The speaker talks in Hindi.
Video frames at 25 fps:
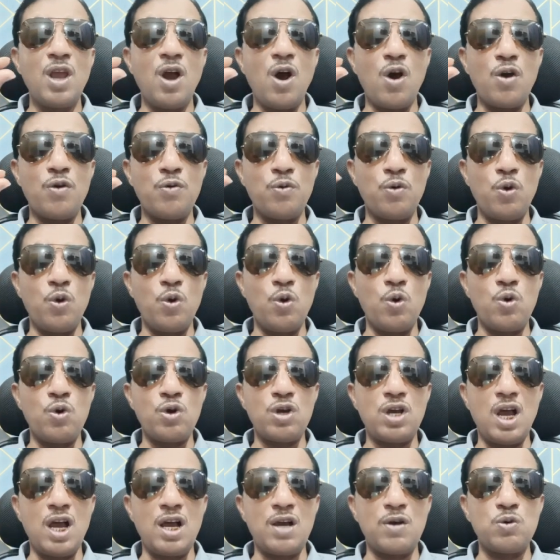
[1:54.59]
और वो लोगों
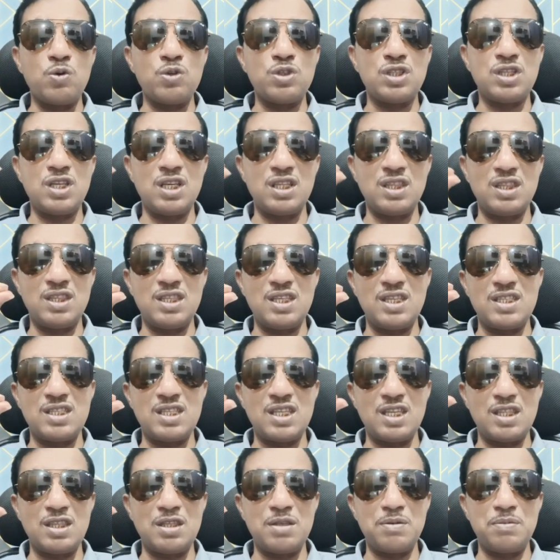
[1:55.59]
का कुछ छत्तीस
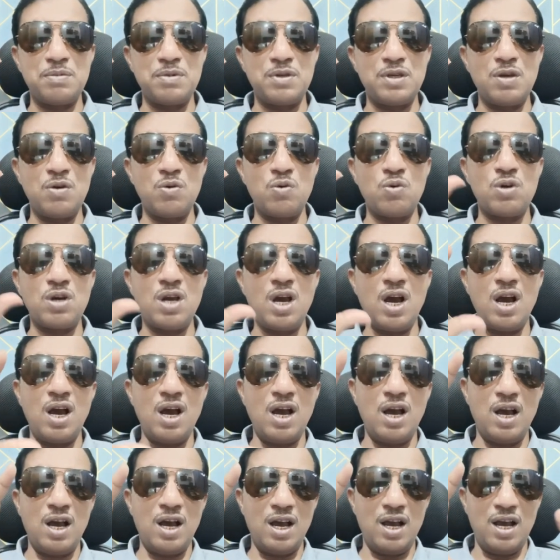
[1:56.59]
आदमियों
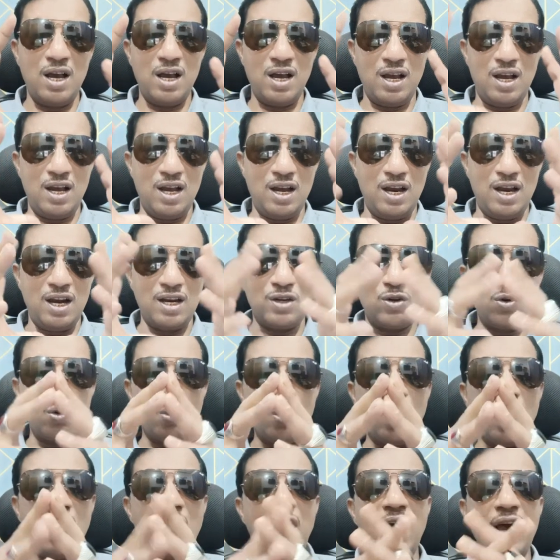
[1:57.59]
का
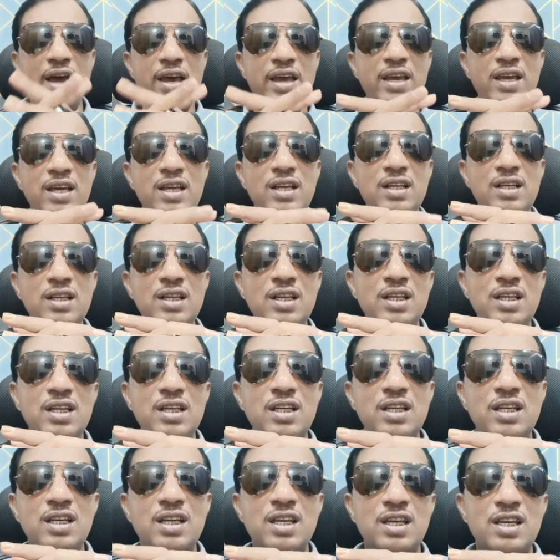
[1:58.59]
टोला
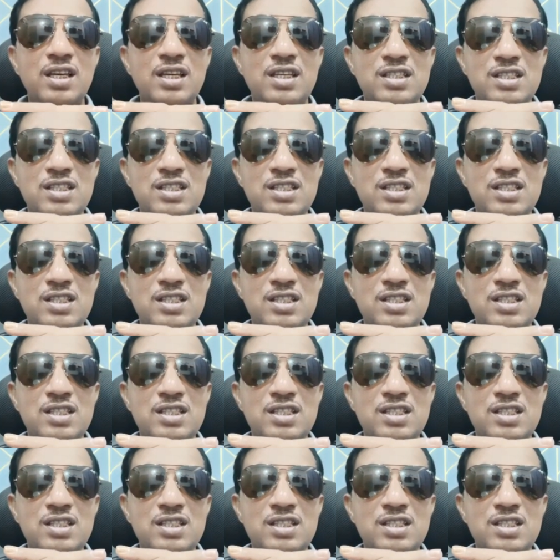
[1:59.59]
है